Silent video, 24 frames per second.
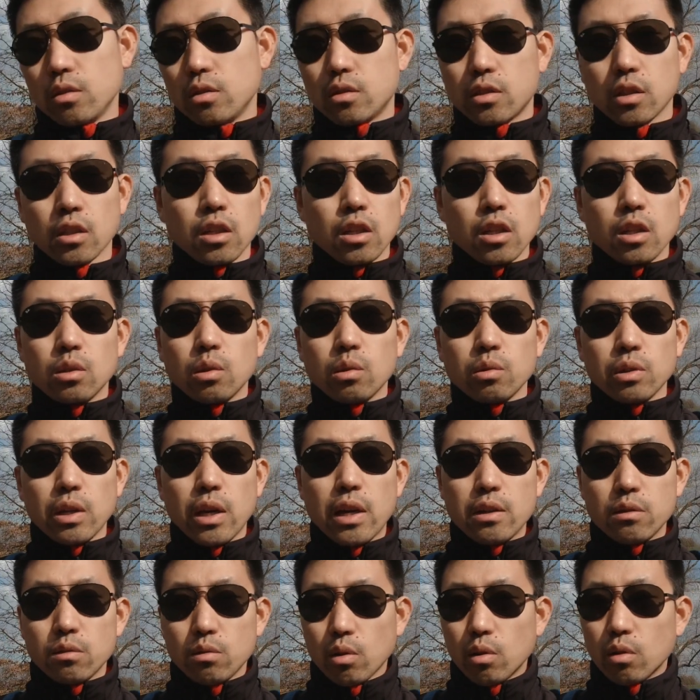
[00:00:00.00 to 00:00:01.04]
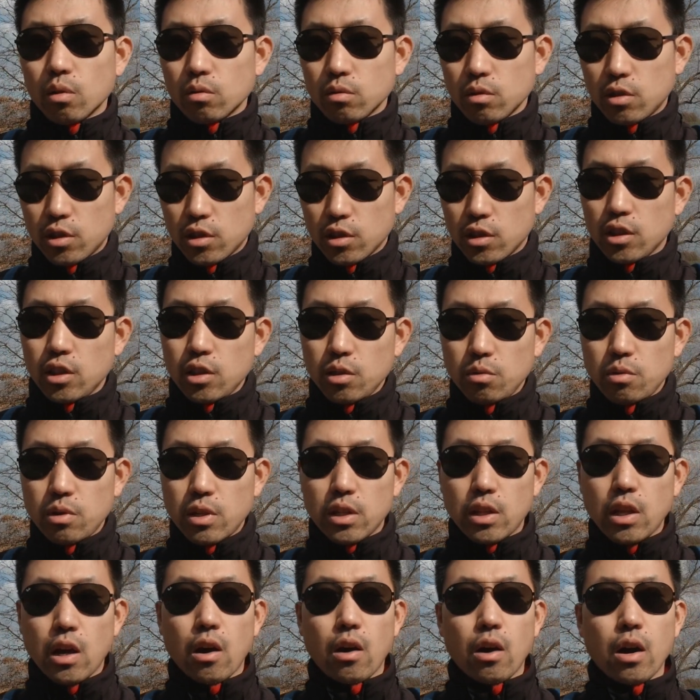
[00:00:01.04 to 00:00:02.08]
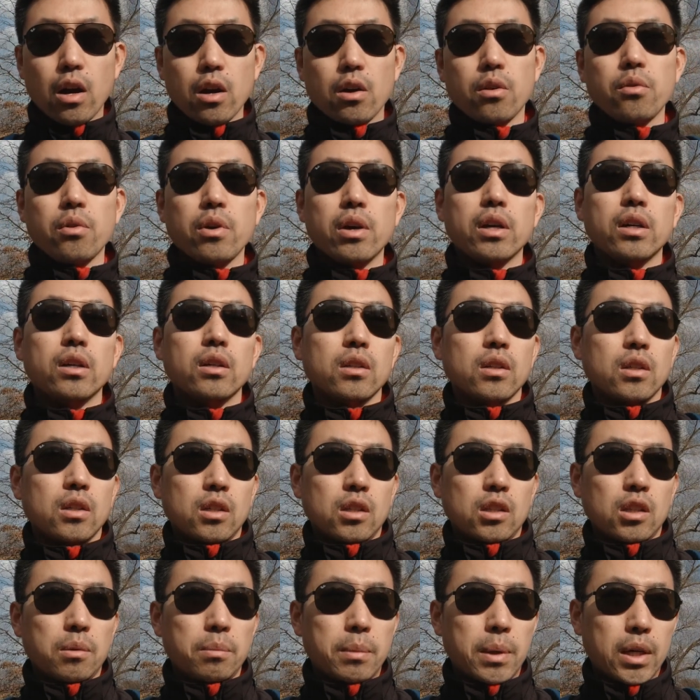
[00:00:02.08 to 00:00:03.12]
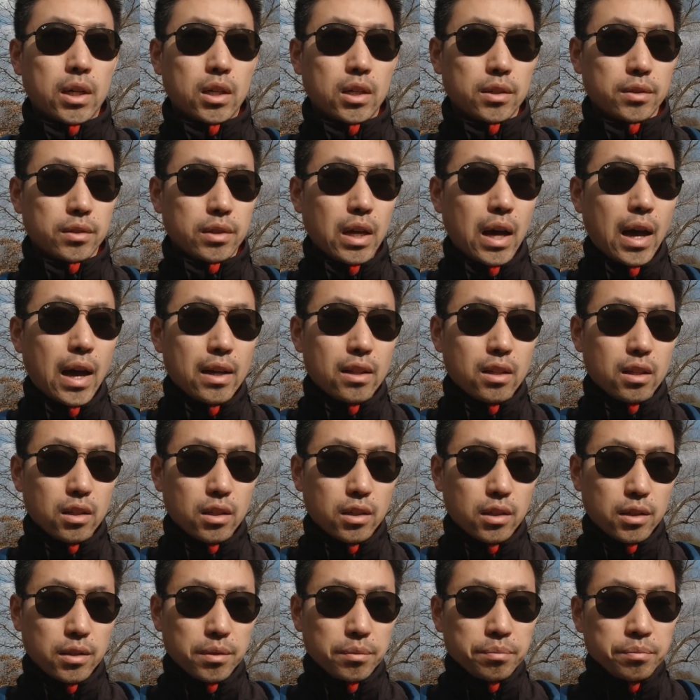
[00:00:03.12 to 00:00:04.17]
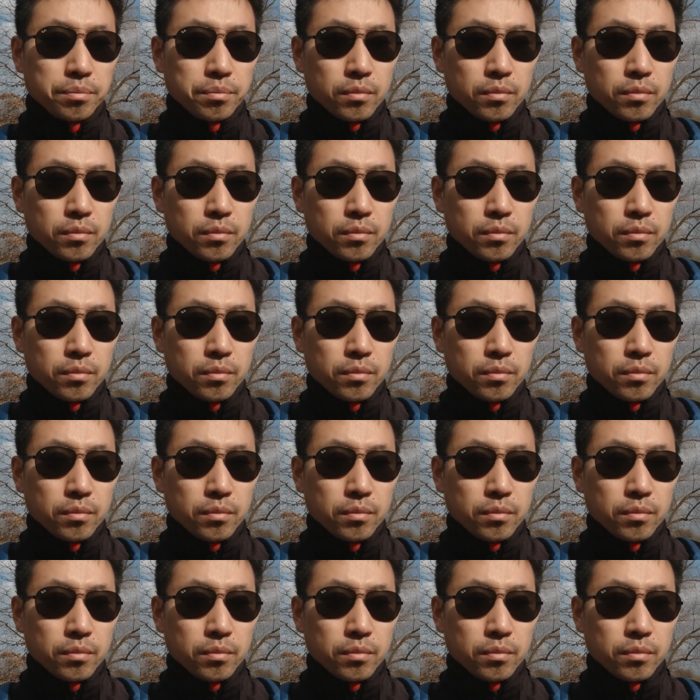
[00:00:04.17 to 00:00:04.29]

整个冬天从十一月到二月，那么它的